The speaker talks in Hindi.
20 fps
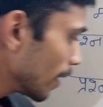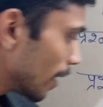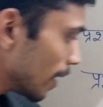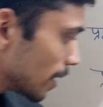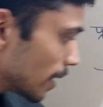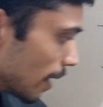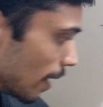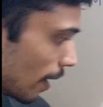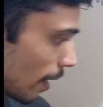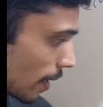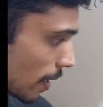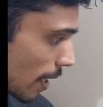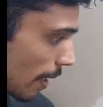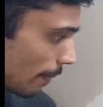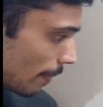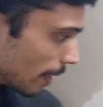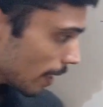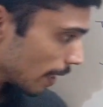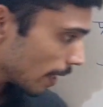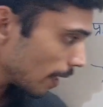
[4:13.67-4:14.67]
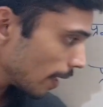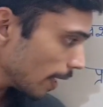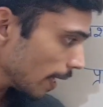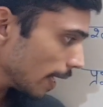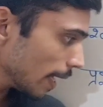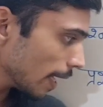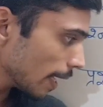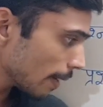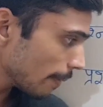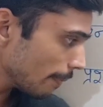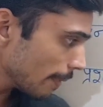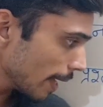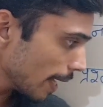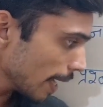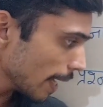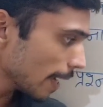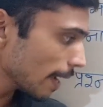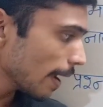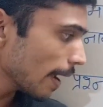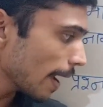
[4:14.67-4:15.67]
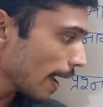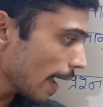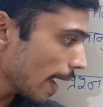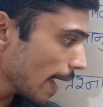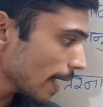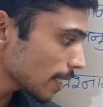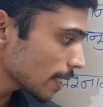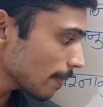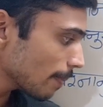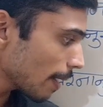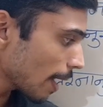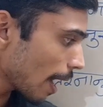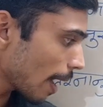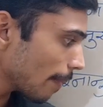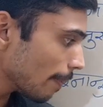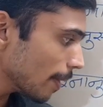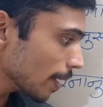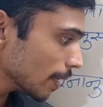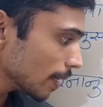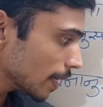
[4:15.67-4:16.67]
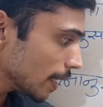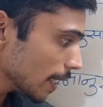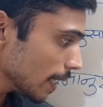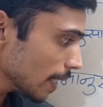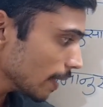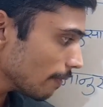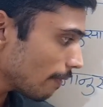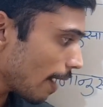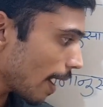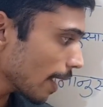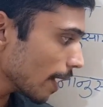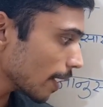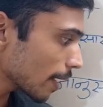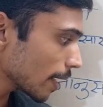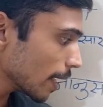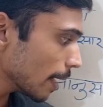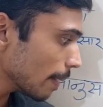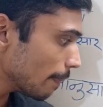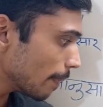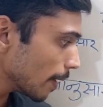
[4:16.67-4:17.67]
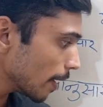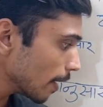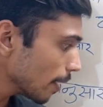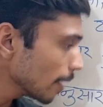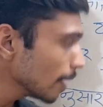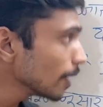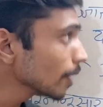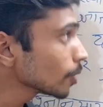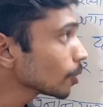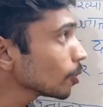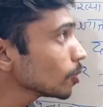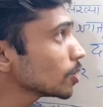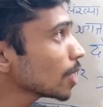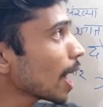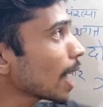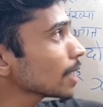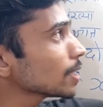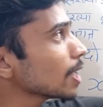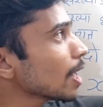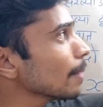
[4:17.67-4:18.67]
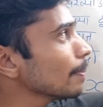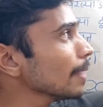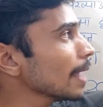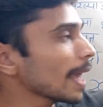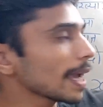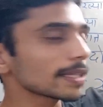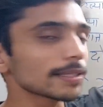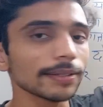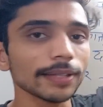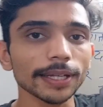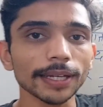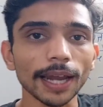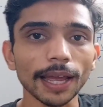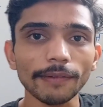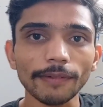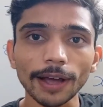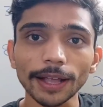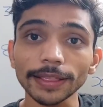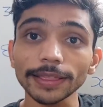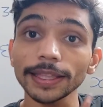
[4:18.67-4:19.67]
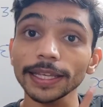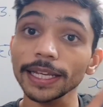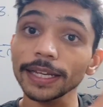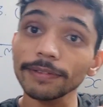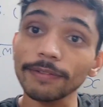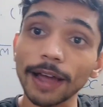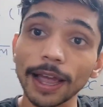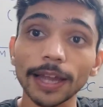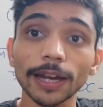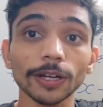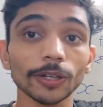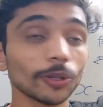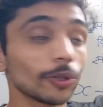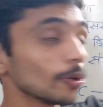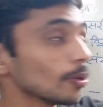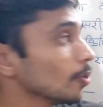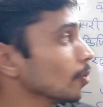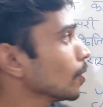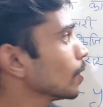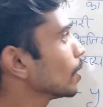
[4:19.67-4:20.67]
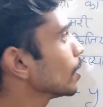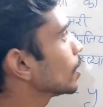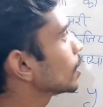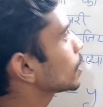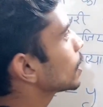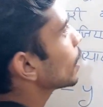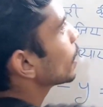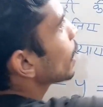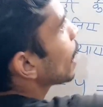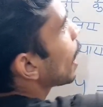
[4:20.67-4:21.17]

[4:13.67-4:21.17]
कि सर समीकरण एक में x बराबर तीन वाई रखने पर तो जहाँ जहाँ भी x दिख रहा है वहाँ तीन वाई रख दो सर